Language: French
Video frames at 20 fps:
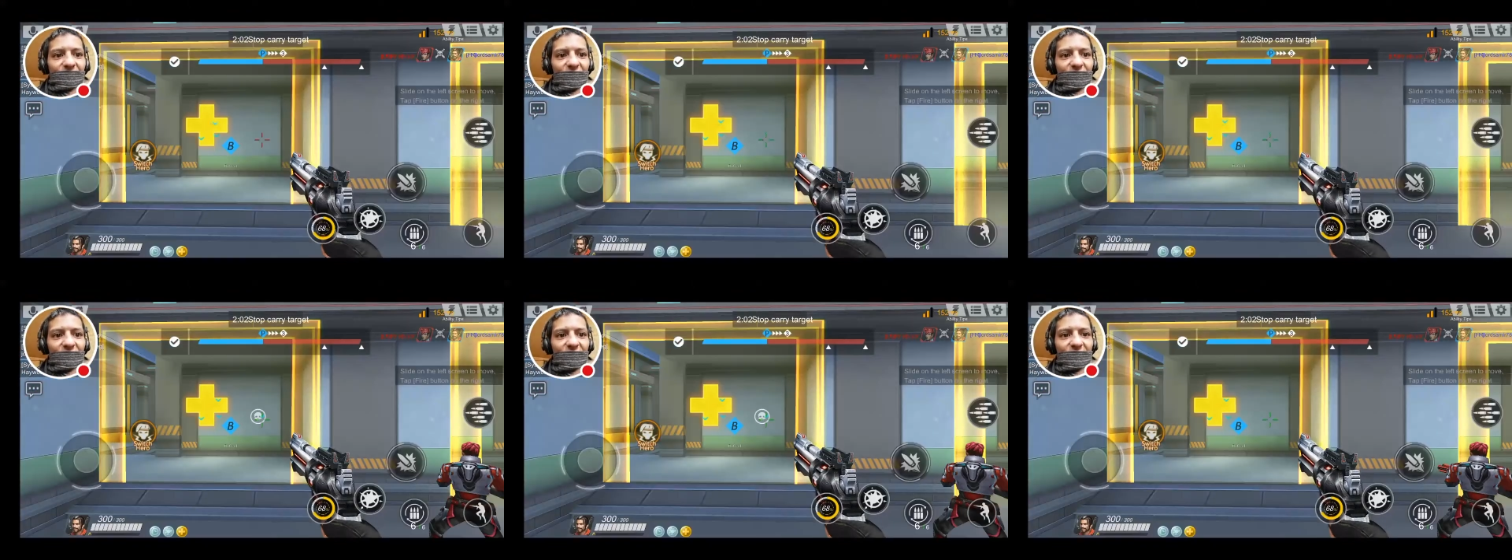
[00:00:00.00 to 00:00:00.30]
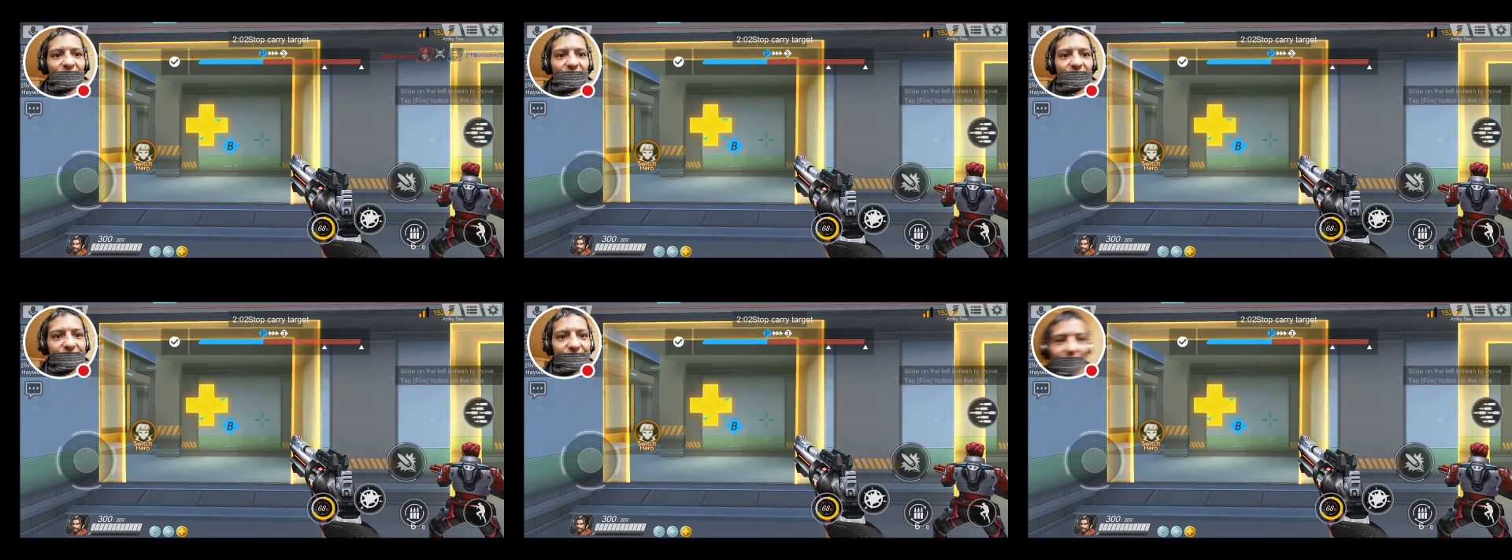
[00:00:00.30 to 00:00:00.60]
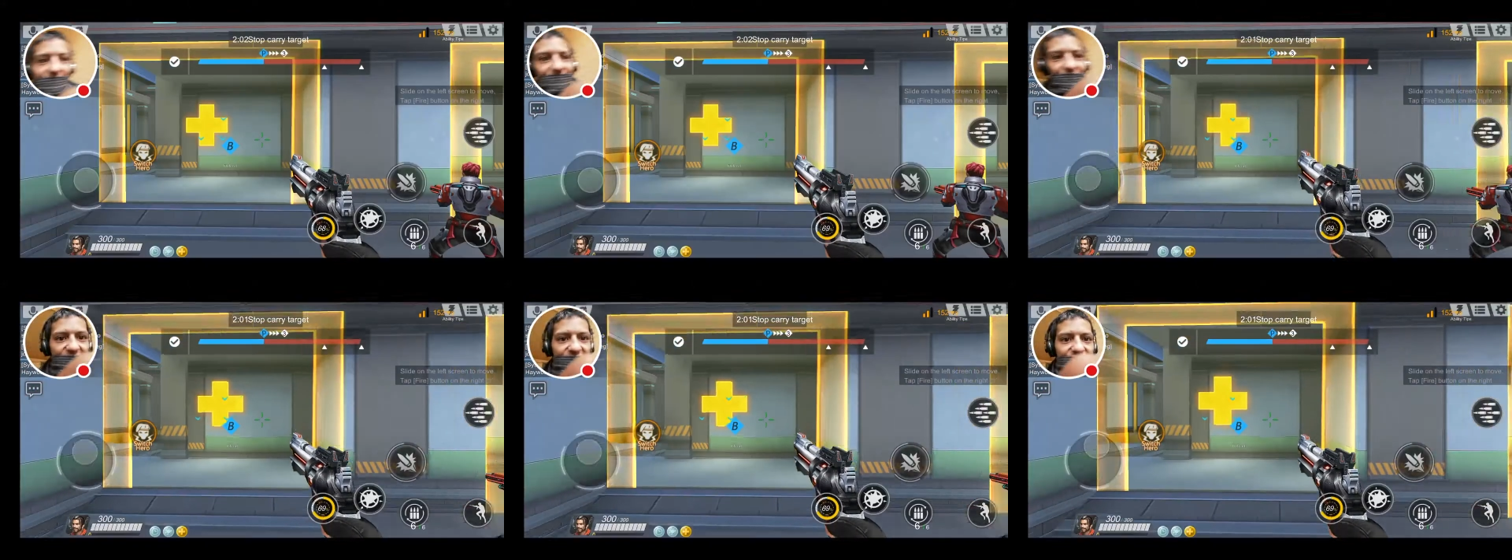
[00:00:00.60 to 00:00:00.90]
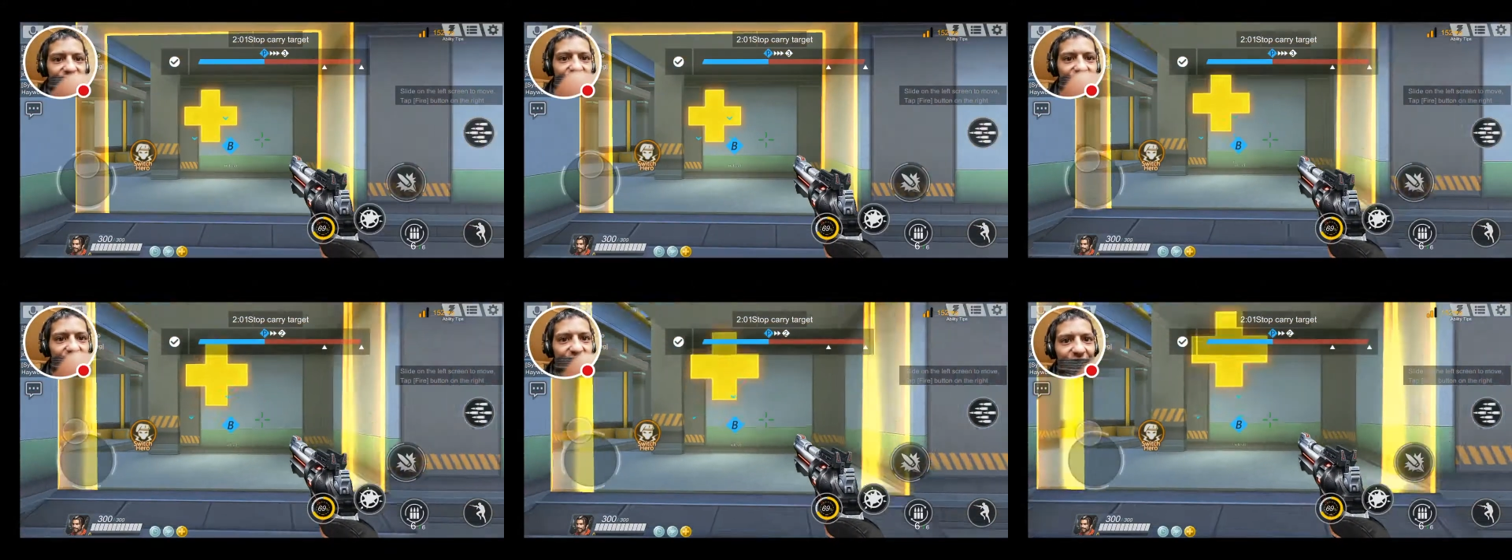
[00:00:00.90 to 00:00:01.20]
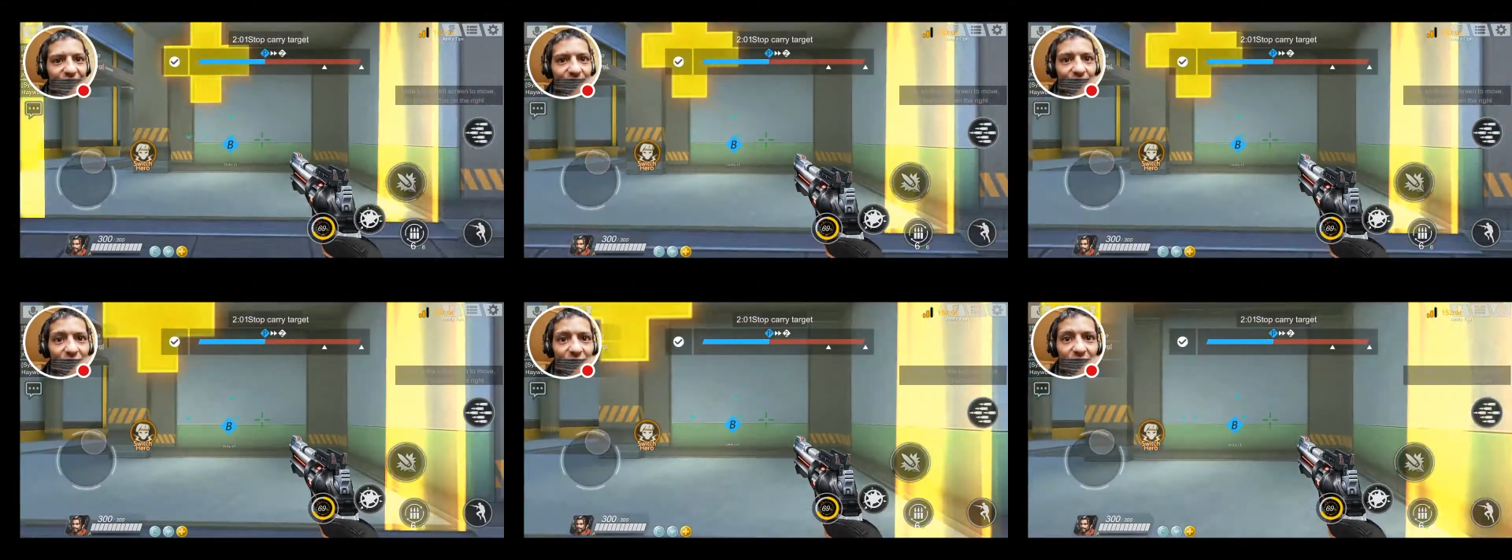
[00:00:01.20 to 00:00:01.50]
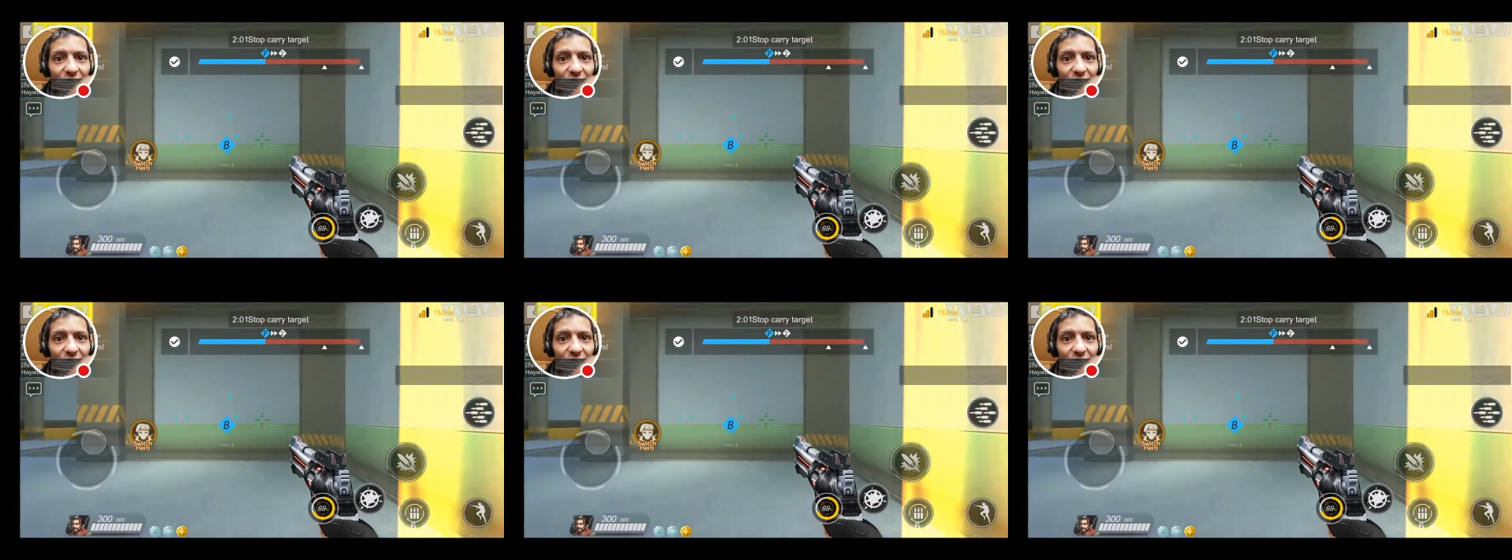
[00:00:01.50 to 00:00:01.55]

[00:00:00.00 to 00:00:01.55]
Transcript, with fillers: moi. J'ai personne avec moi.